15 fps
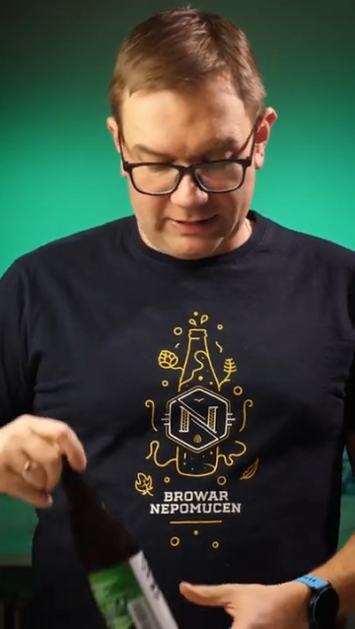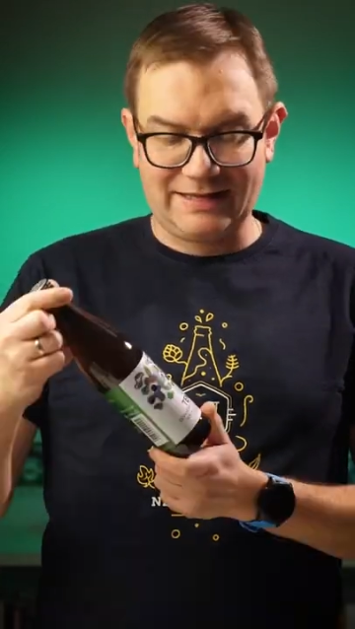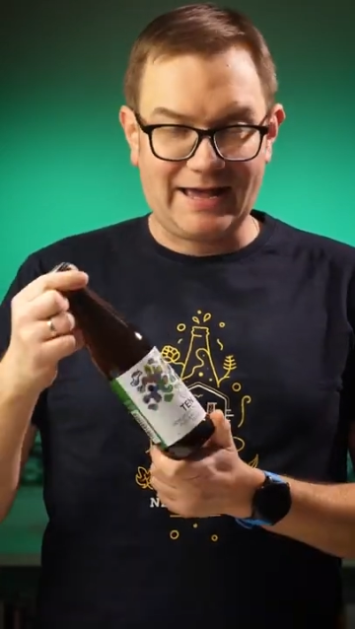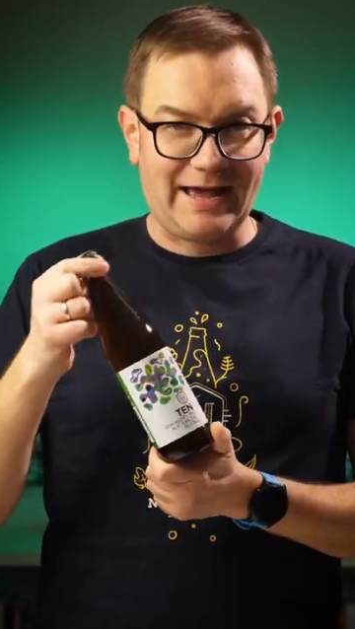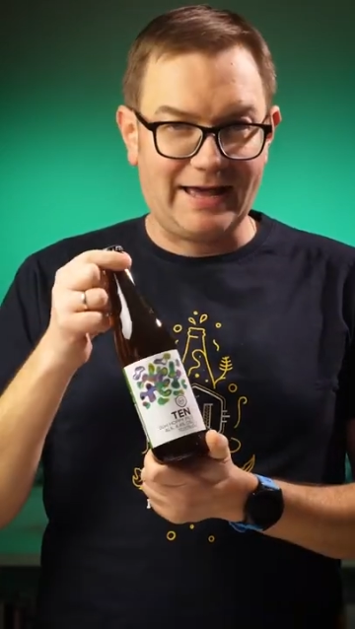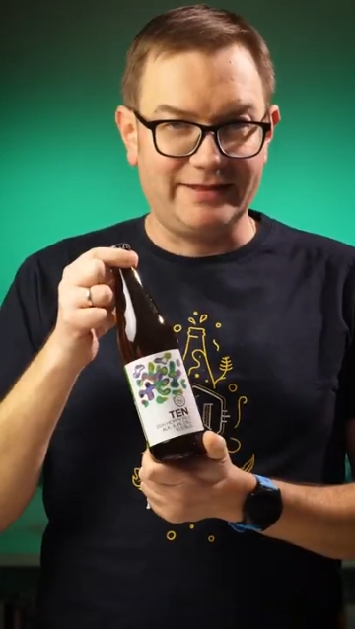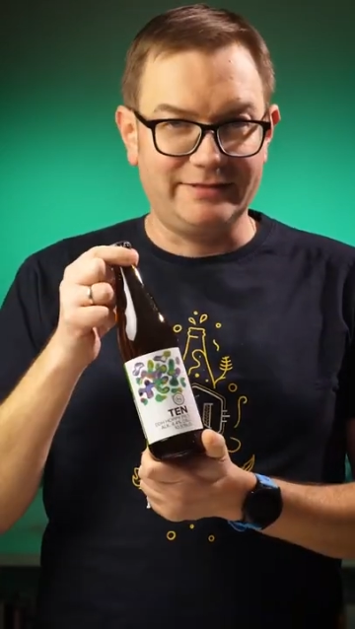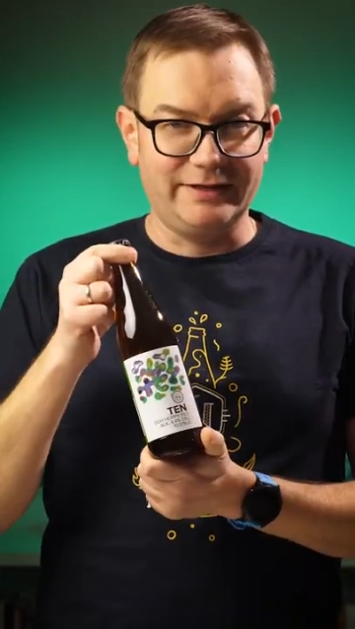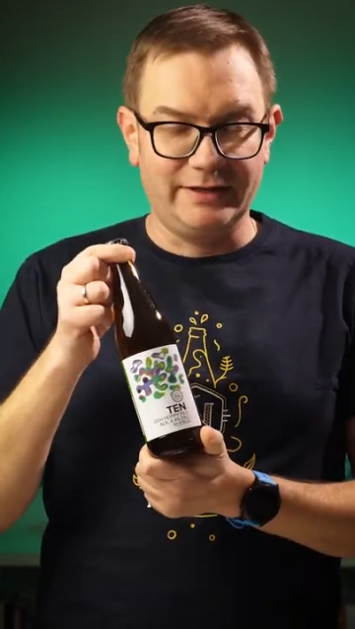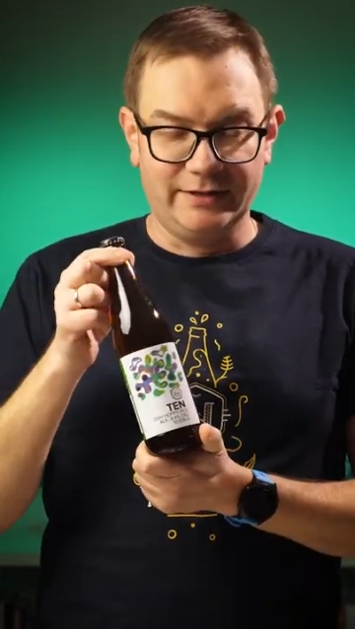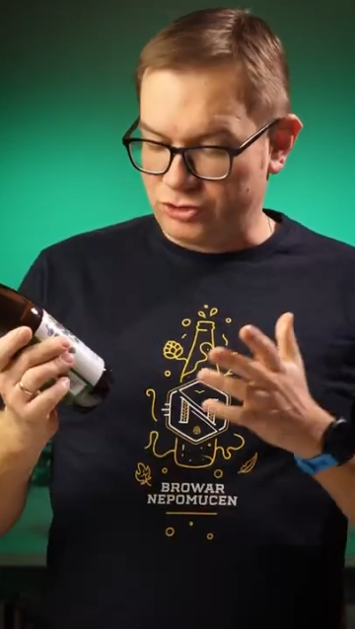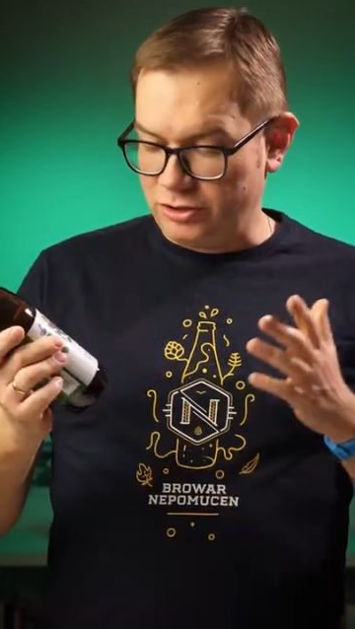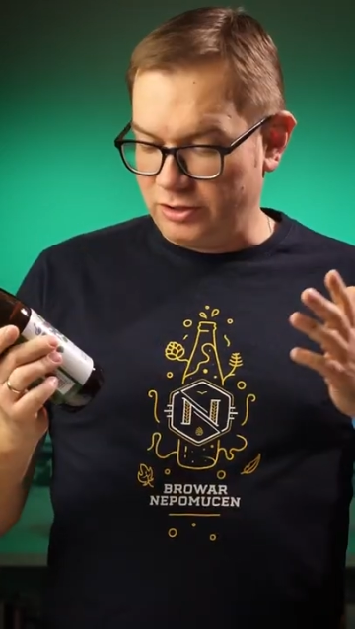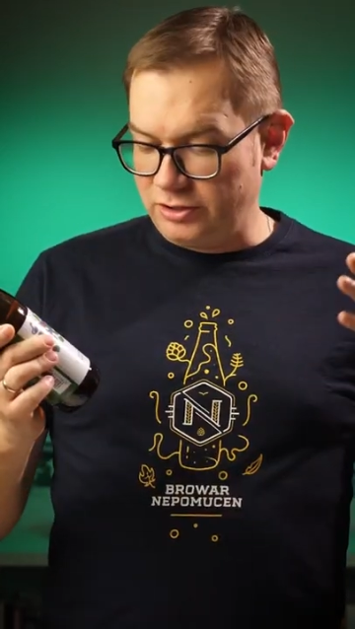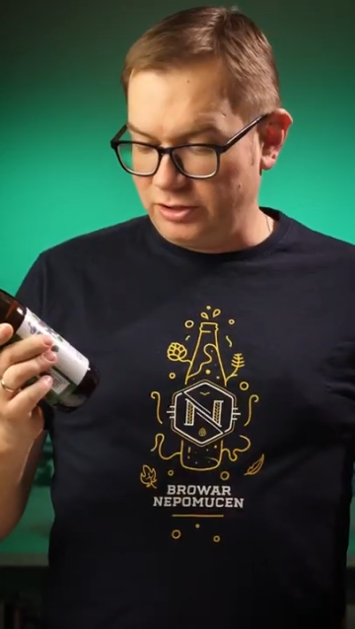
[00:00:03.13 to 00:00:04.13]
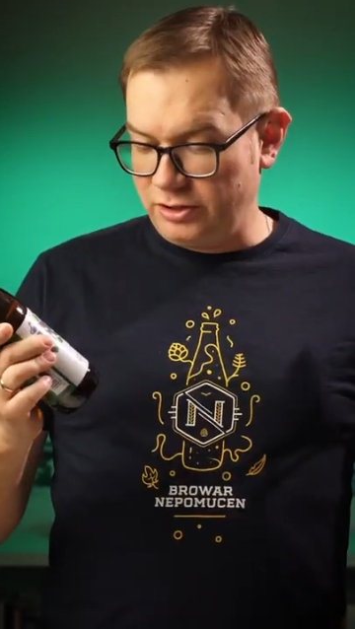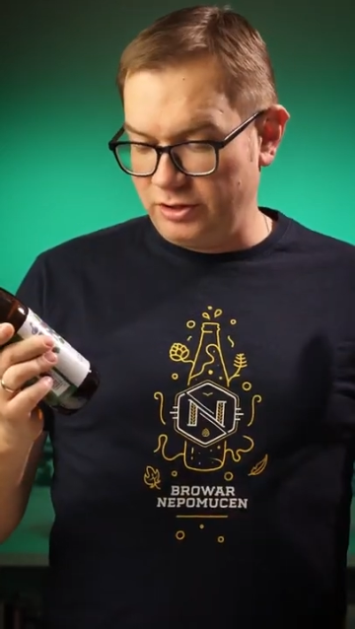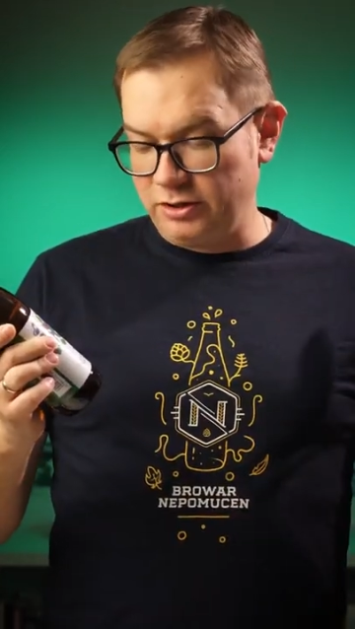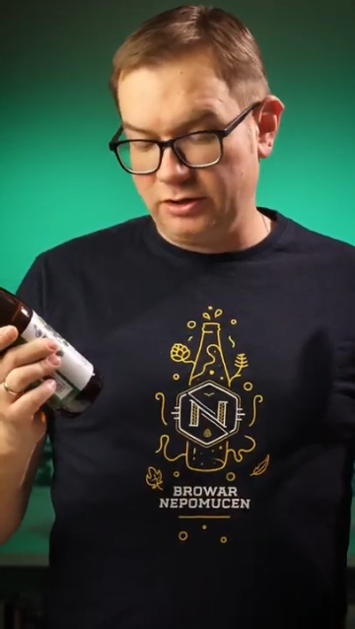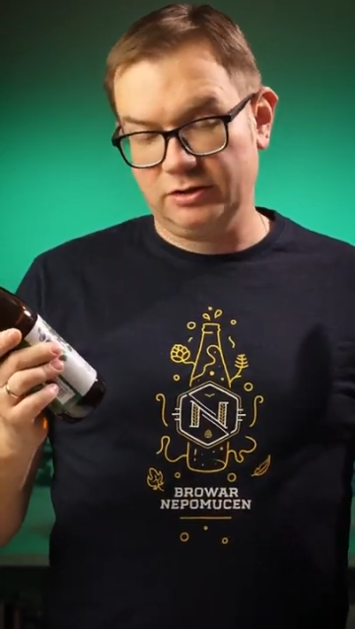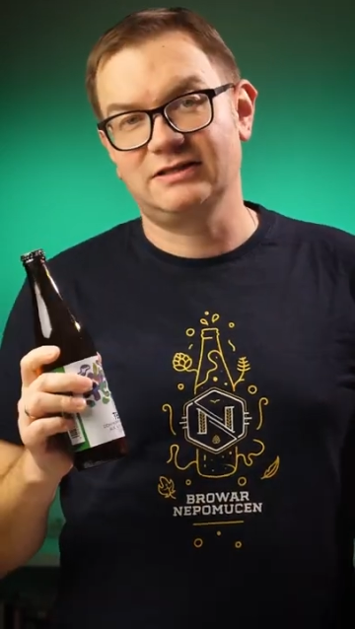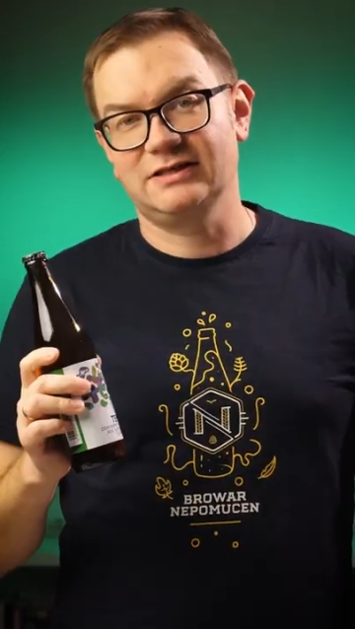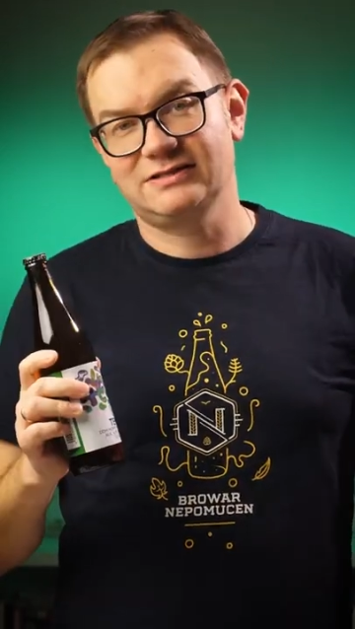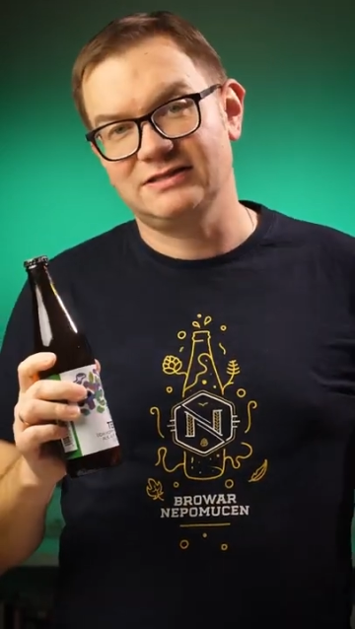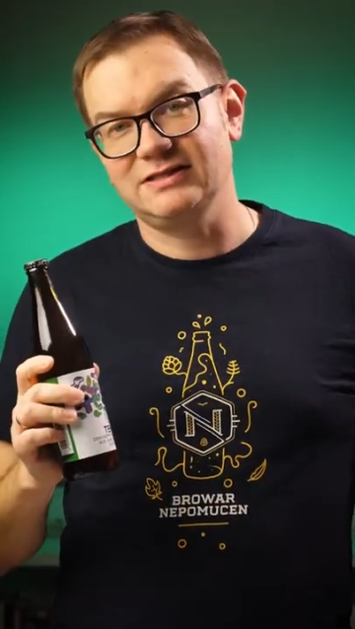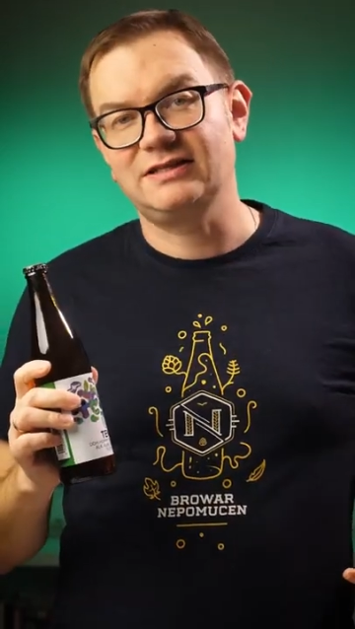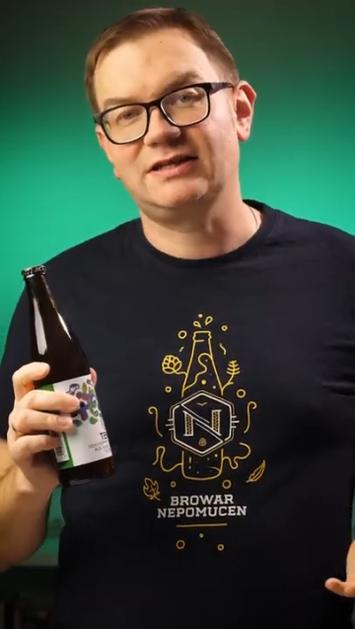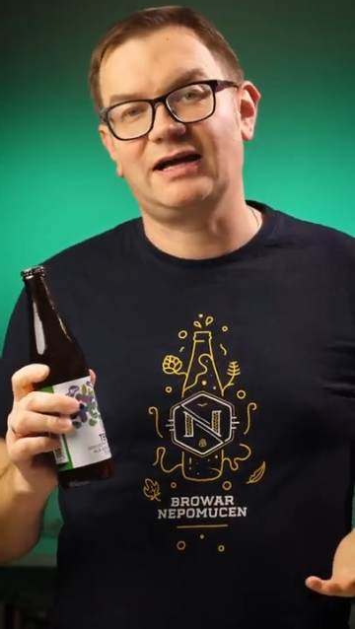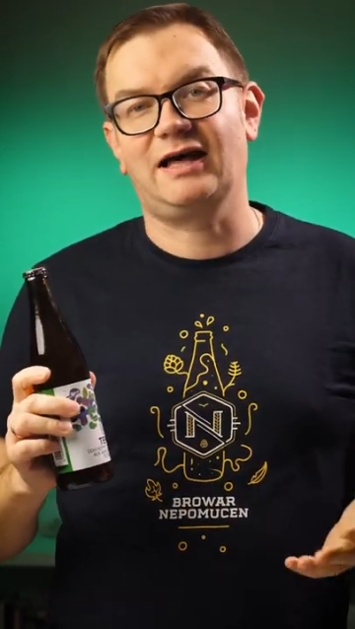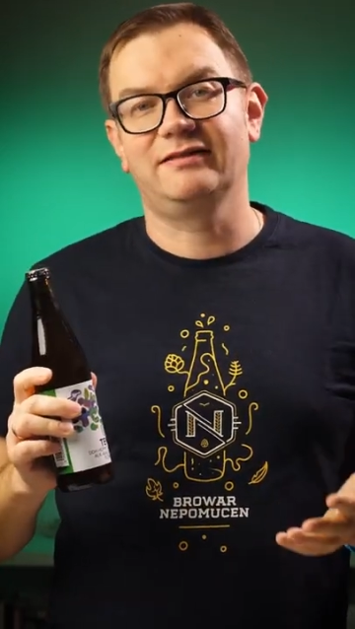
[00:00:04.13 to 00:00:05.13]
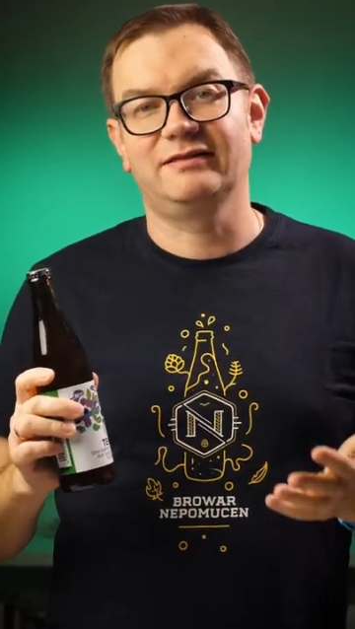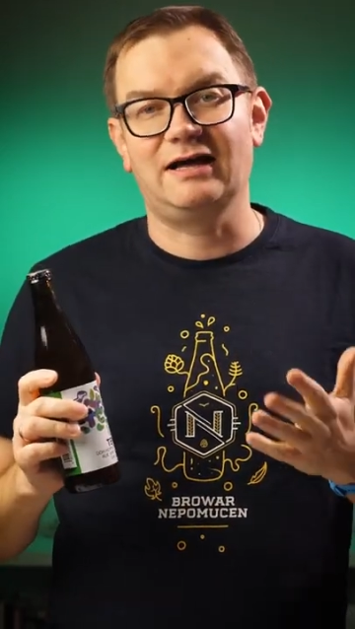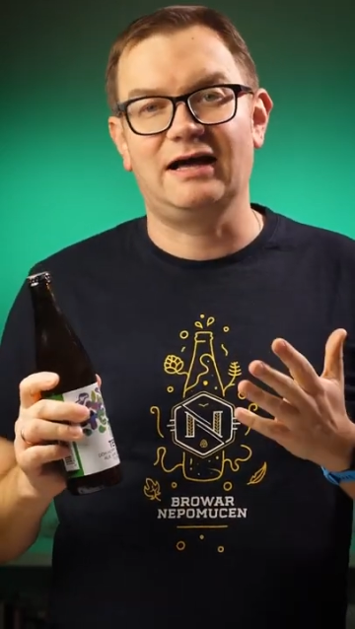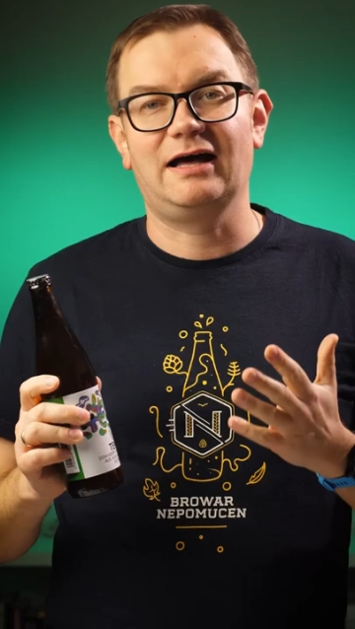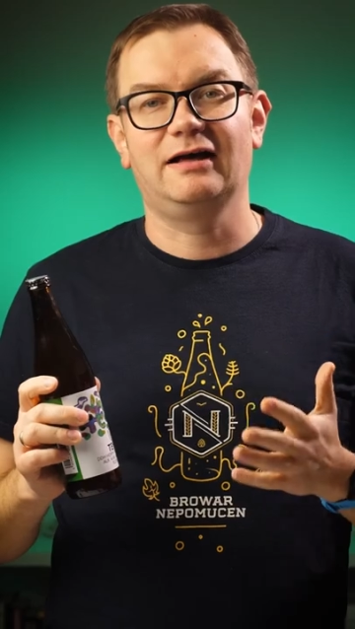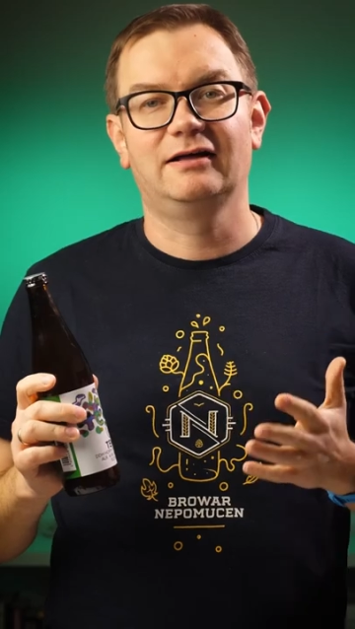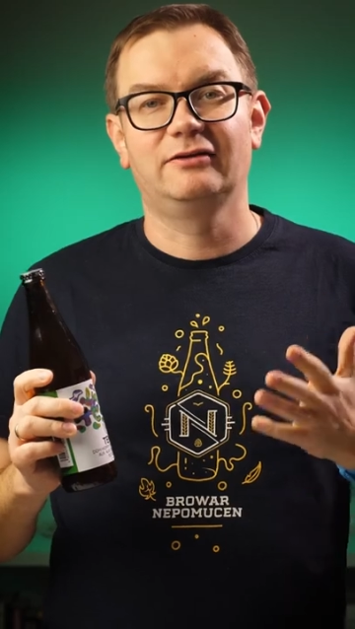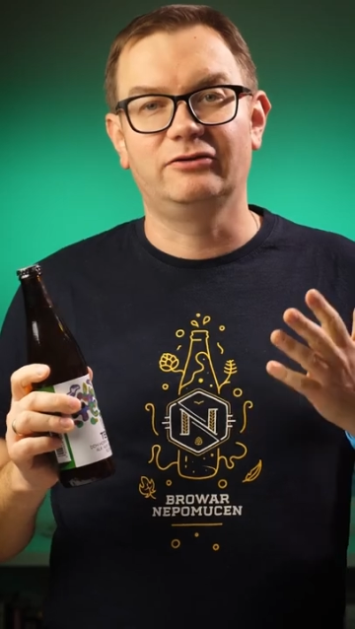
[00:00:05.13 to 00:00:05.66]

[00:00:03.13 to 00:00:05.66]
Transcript: Ten, czyli decytka na